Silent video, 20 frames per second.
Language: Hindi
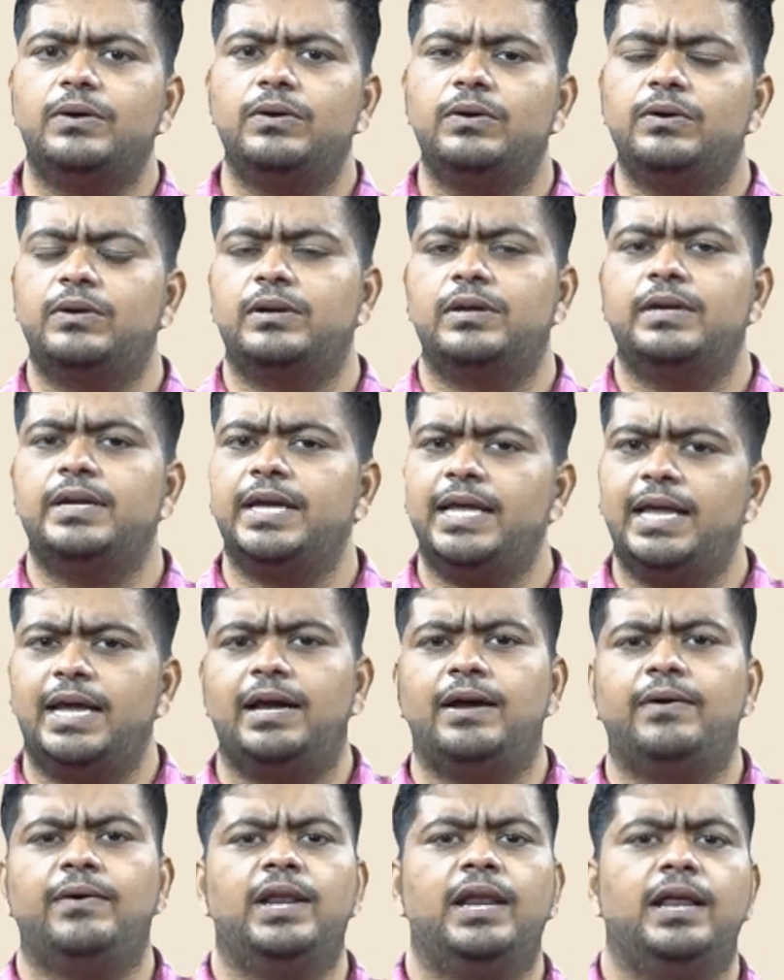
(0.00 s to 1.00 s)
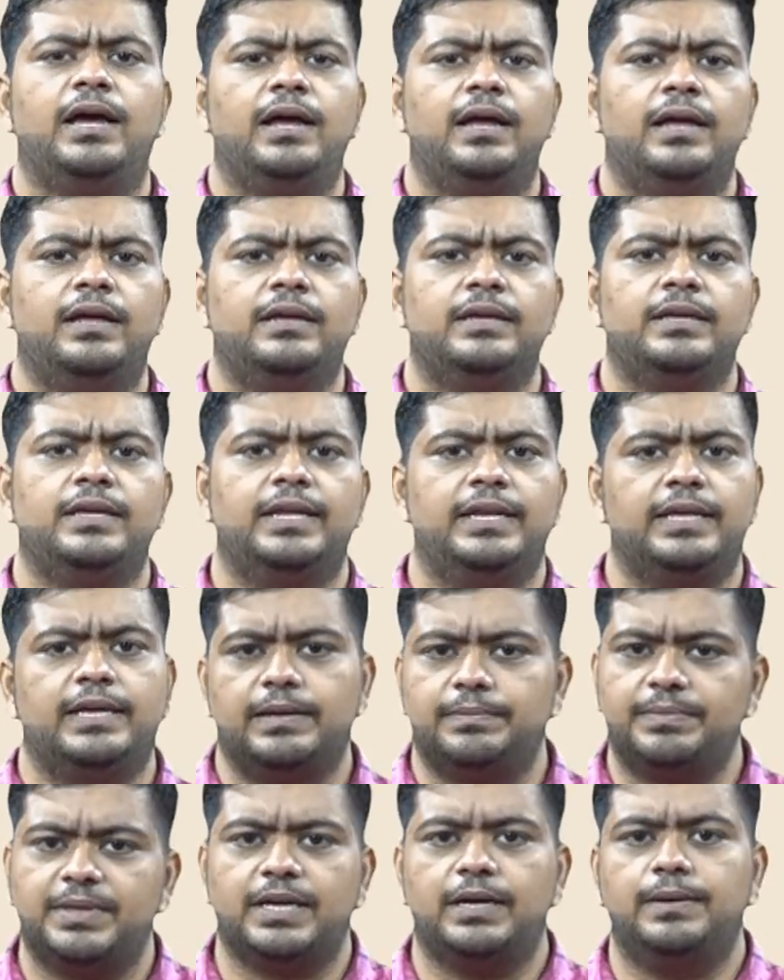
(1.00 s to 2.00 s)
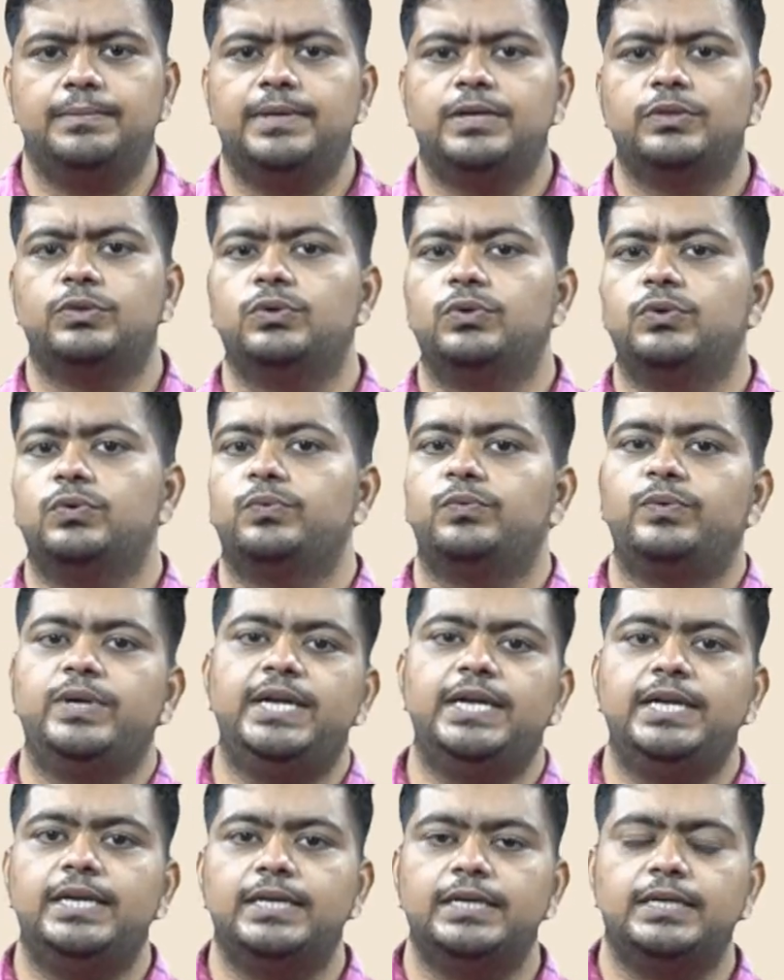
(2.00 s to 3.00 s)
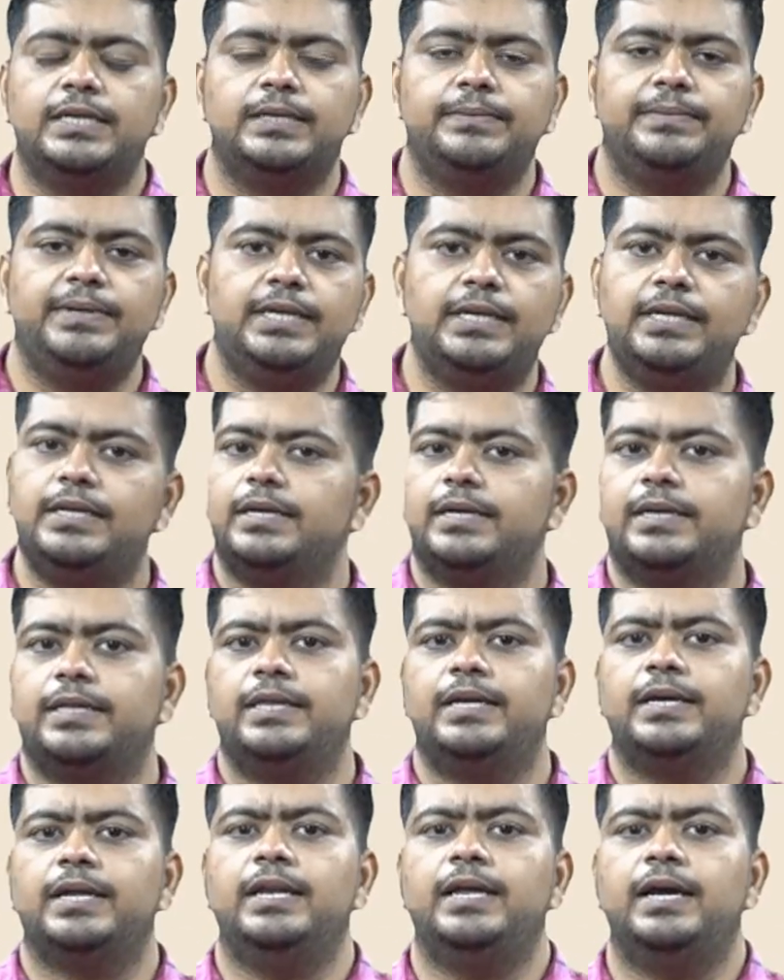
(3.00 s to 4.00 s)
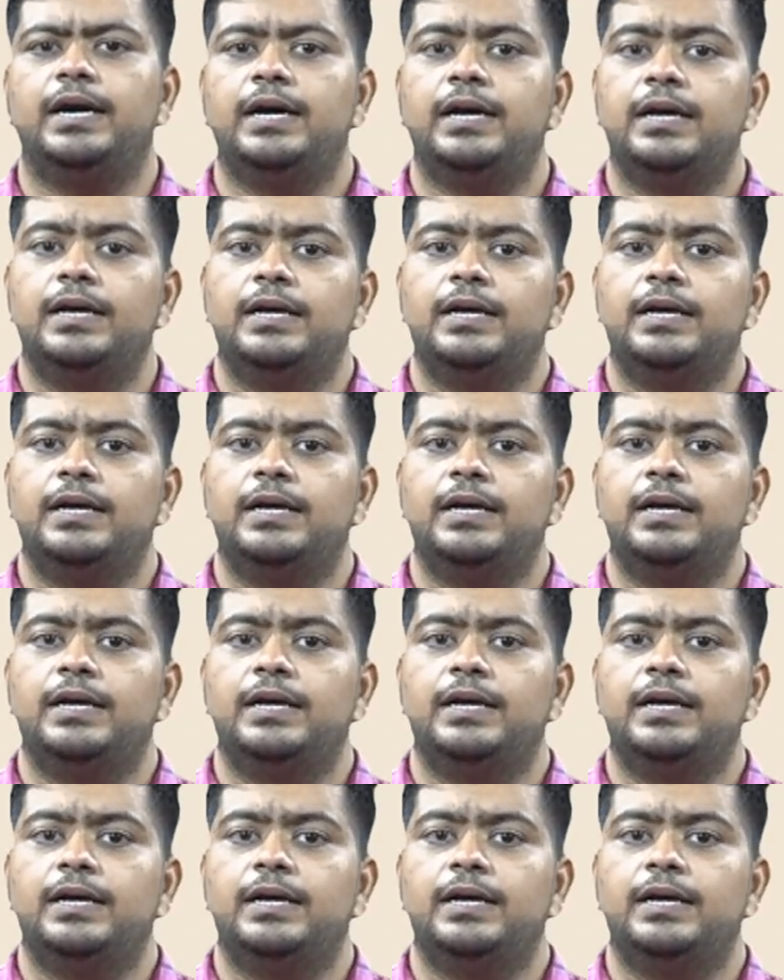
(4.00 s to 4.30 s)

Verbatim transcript: और नया वाला यानी कि अब तक हमने तो विंड भी एक देख लिया